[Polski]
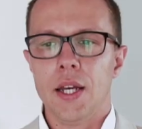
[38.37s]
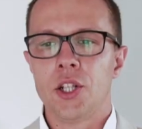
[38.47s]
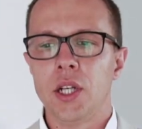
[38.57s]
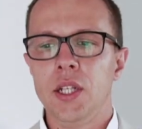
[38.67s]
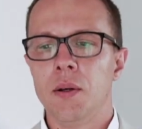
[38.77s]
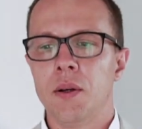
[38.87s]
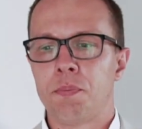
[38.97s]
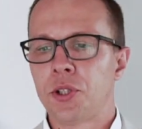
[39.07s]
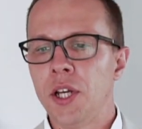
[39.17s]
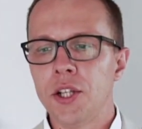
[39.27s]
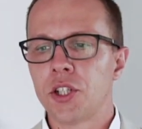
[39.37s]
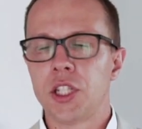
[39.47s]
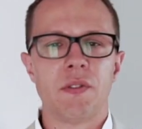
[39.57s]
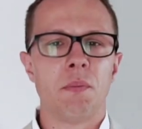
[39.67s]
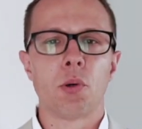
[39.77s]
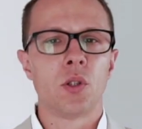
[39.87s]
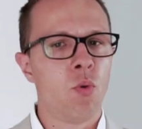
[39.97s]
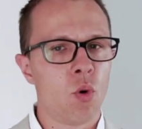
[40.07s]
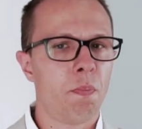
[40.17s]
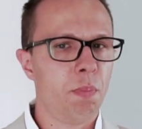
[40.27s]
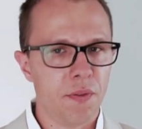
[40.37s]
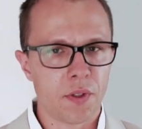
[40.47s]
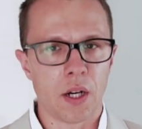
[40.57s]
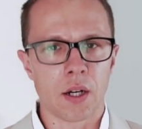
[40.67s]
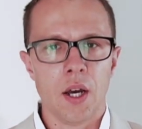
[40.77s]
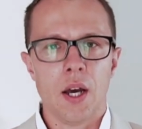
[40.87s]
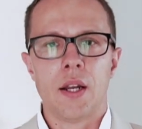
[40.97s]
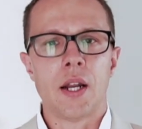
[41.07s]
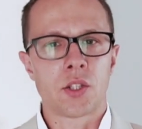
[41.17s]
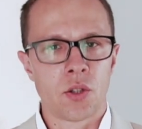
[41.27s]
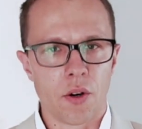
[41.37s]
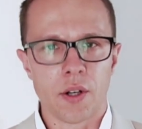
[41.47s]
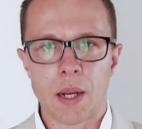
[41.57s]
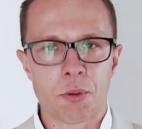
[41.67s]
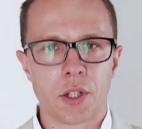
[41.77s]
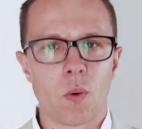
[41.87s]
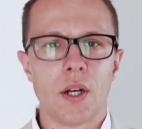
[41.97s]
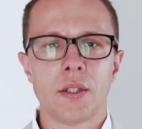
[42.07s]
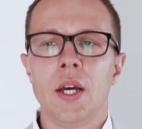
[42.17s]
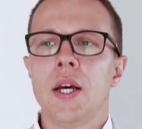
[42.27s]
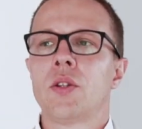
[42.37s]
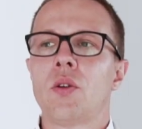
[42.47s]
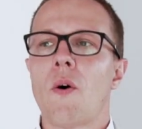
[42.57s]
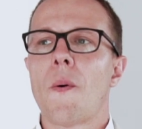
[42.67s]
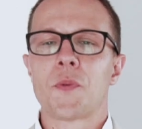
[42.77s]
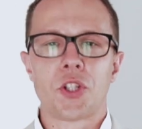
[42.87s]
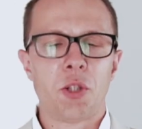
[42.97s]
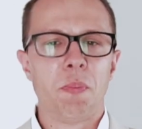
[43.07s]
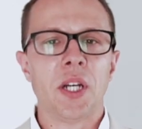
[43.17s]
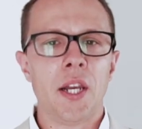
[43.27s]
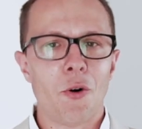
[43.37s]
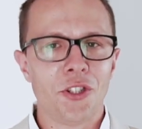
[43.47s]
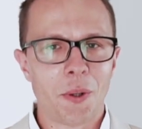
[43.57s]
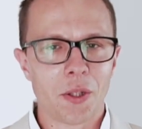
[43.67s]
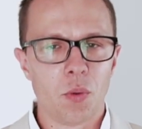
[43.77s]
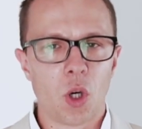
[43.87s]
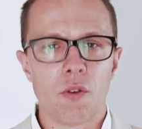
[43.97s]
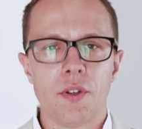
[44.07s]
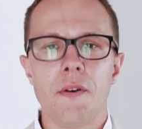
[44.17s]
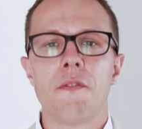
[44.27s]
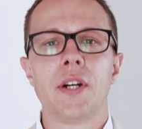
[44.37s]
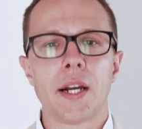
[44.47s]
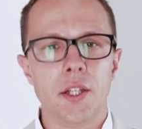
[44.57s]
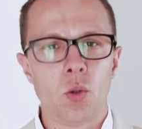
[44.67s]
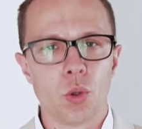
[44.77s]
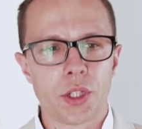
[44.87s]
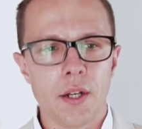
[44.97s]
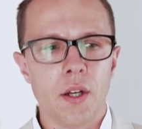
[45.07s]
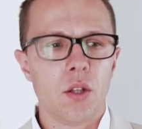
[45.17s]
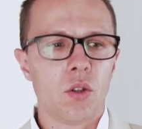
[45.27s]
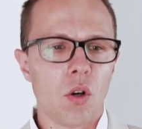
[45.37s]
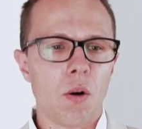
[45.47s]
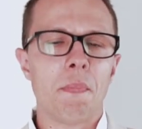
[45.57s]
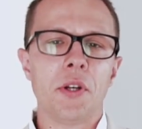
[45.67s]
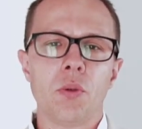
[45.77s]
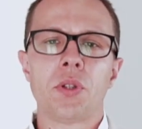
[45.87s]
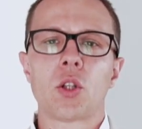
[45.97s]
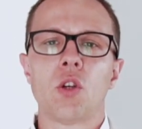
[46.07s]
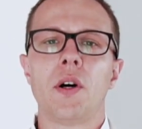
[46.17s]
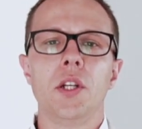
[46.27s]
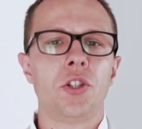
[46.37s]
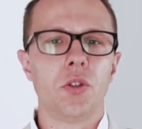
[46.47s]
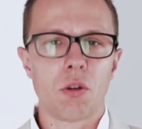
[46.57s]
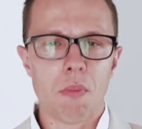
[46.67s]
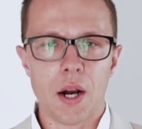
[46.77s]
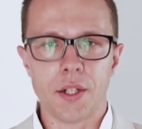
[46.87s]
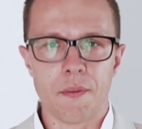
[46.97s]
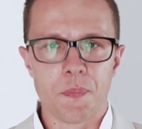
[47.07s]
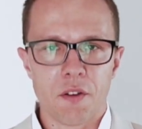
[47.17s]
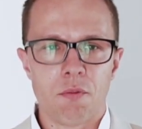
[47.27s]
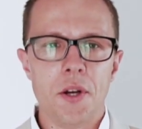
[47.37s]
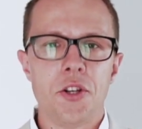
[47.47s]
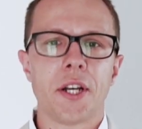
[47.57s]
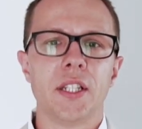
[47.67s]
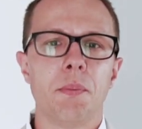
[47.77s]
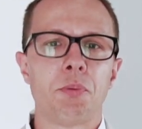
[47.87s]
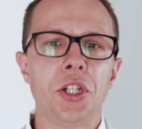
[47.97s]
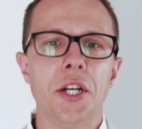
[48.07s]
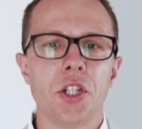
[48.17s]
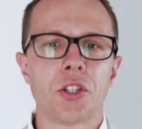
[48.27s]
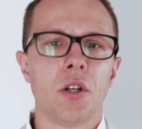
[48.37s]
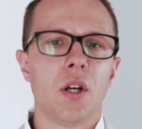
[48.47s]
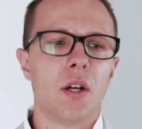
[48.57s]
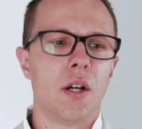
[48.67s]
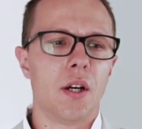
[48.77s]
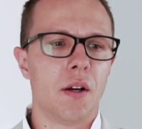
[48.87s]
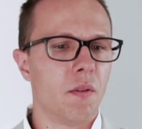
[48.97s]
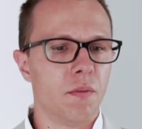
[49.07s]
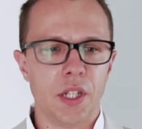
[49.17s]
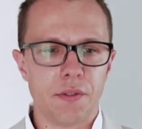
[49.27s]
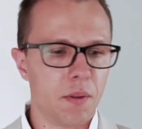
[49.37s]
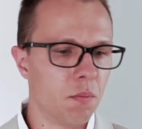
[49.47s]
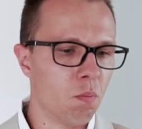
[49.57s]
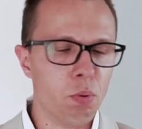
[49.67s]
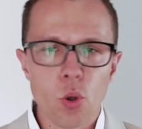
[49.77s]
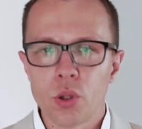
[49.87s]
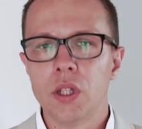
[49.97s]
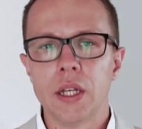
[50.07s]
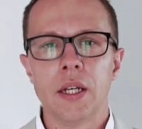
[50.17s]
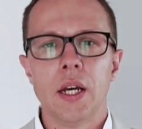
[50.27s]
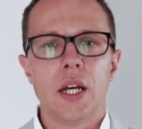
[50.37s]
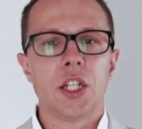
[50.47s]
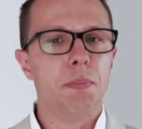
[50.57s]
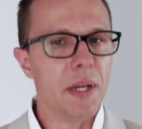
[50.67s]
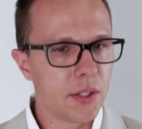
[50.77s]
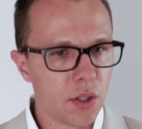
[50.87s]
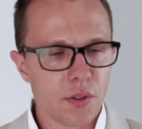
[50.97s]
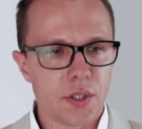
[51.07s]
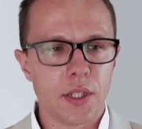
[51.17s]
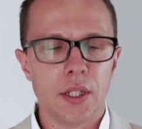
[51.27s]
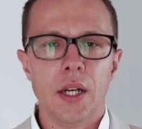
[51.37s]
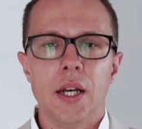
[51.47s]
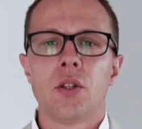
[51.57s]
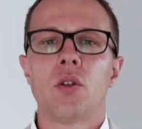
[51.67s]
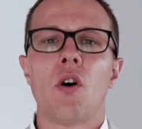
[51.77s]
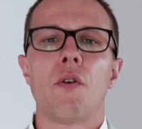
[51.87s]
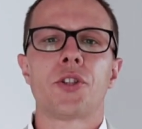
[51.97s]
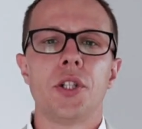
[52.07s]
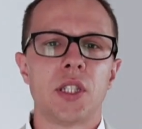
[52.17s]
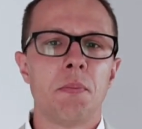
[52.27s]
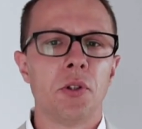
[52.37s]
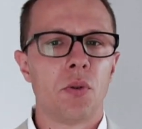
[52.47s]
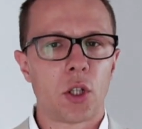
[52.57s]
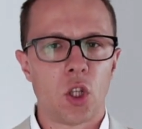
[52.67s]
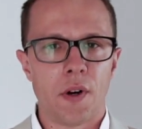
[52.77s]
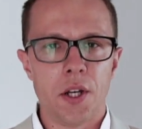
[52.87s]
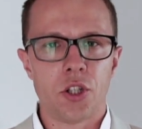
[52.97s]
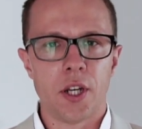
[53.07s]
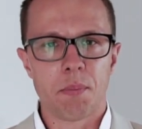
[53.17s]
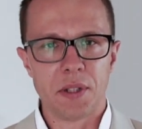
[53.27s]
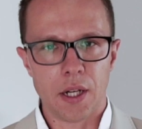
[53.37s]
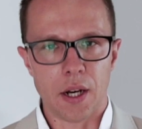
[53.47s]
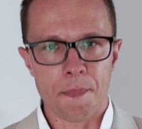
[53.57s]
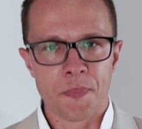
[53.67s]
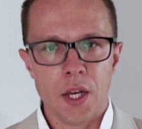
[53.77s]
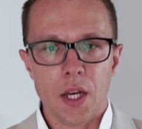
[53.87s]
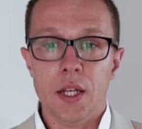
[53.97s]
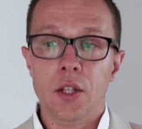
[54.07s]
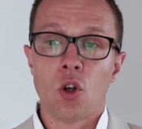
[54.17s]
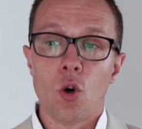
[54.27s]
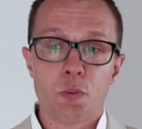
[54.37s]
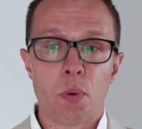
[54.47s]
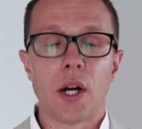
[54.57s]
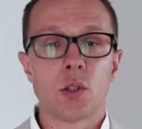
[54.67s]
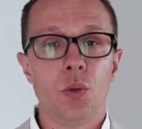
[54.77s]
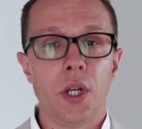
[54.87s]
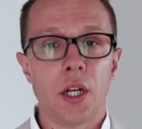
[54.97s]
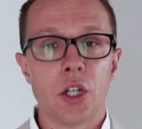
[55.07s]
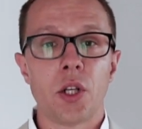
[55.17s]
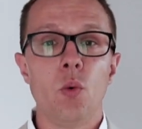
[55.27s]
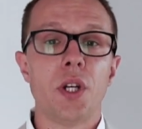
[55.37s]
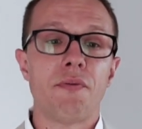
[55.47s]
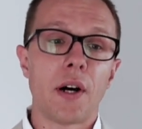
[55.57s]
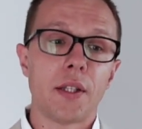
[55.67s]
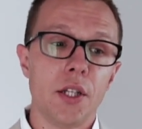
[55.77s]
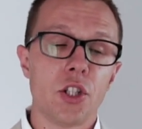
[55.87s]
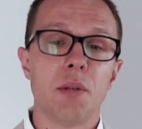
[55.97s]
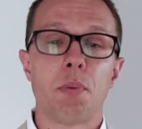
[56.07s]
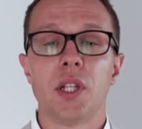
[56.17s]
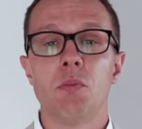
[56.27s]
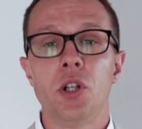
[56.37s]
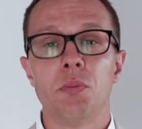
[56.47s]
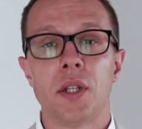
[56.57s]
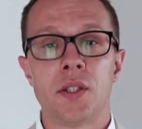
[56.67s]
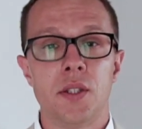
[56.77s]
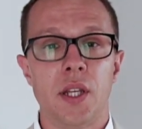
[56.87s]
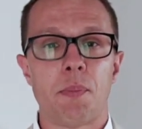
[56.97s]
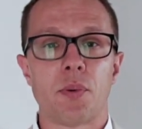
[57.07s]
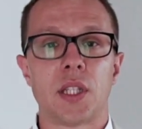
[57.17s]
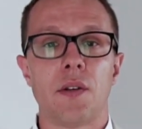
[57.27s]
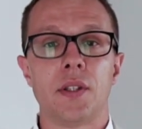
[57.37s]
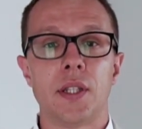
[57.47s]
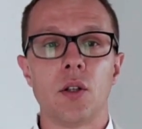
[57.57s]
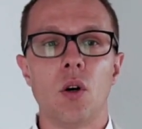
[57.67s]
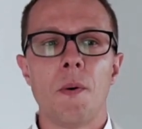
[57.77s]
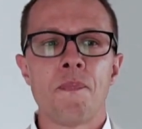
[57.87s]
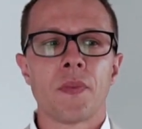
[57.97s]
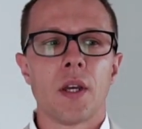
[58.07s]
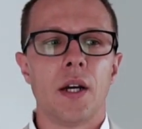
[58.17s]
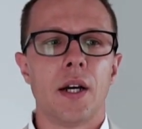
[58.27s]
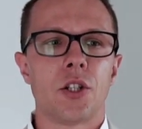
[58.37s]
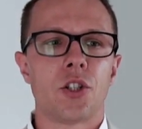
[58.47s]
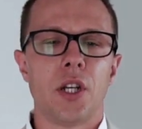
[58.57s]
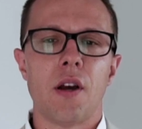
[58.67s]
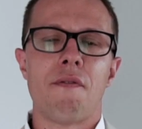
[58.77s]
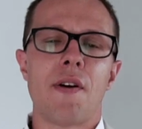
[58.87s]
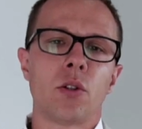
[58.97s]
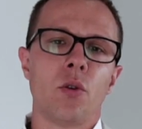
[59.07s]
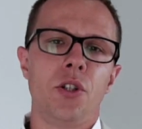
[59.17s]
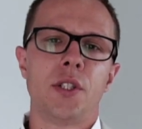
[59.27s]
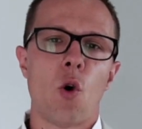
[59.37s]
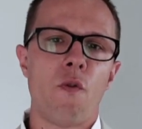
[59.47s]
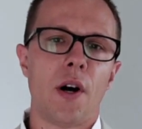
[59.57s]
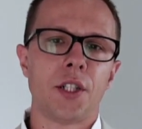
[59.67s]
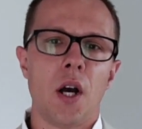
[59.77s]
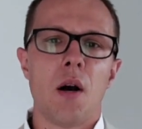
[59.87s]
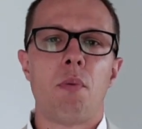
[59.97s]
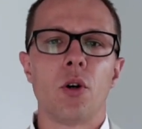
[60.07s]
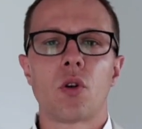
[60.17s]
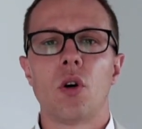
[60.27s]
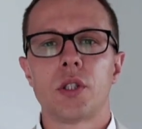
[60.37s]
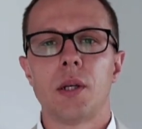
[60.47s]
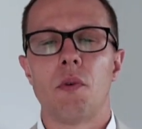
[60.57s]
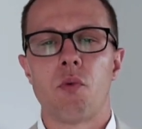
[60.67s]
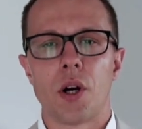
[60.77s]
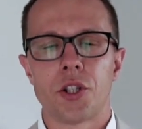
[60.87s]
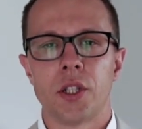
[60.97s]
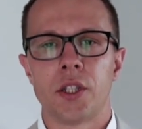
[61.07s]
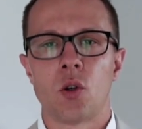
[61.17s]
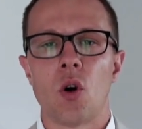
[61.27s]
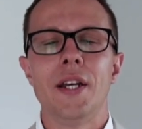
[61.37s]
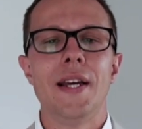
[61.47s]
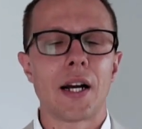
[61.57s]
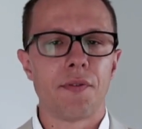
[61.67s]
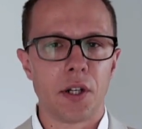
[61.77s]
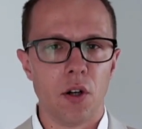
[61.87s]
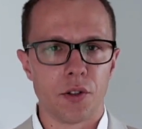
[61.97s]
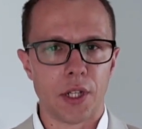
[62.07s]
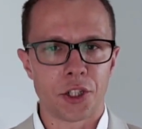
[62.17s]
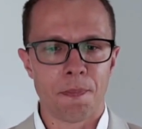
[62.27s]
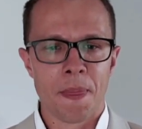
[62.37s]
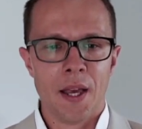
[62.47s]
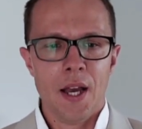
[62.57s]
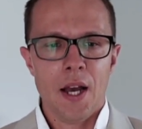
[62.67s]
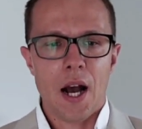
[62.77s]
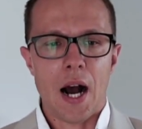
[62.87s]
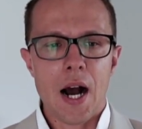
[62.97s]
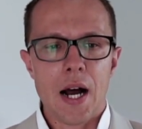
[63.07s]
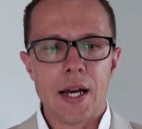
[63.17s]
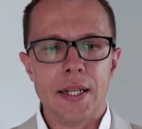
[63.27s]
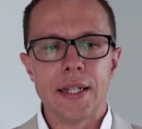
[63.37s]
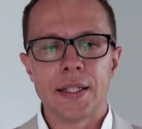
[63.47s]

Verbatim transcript: Jeżeli przyjedziesz, nie wiem, po dwóch piwkach na SOR na przykład, to, czyli szpitalny oddział ratunkowy w garniturze, to będą traktowali Cię normalnie. W momencie, kiedy przyjedziesz, e, nie wiem, brudny, śmierdzący, to wszyscy będą traktowali Cię jak menela. I to już pokazuje, że ludzie faktycznie podejmują decyzje na podstawie tego, e, czy warto Ci zaufać pod kątem właśnie tego, jak wyglądasz. Ale nie